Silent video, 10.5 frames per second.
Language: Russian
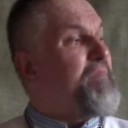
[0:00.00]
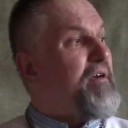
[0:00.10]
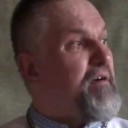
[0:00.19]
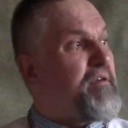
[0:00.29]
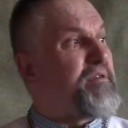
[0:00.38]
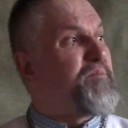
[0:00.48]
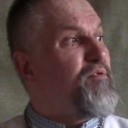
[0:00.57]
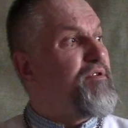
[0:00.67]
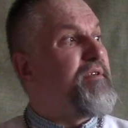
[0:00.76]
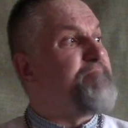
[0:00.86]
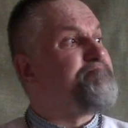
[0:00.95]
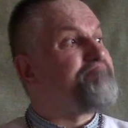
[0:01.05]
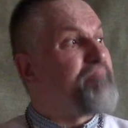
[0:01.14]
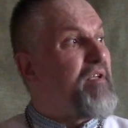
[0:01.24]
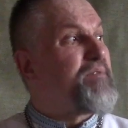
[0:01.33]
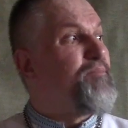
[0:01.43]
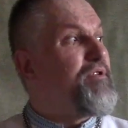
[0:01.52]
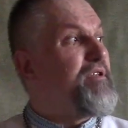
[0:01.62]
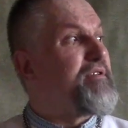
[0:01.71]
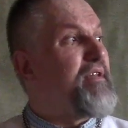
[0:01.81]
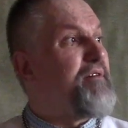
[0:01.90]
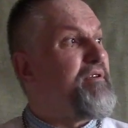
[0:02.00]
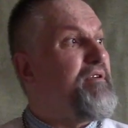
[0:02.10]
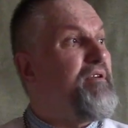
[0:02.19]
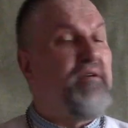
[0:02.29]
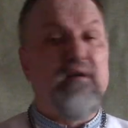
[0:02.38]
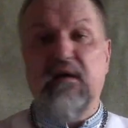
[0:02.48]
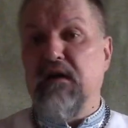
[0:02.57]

э, Господни, Господней славы. И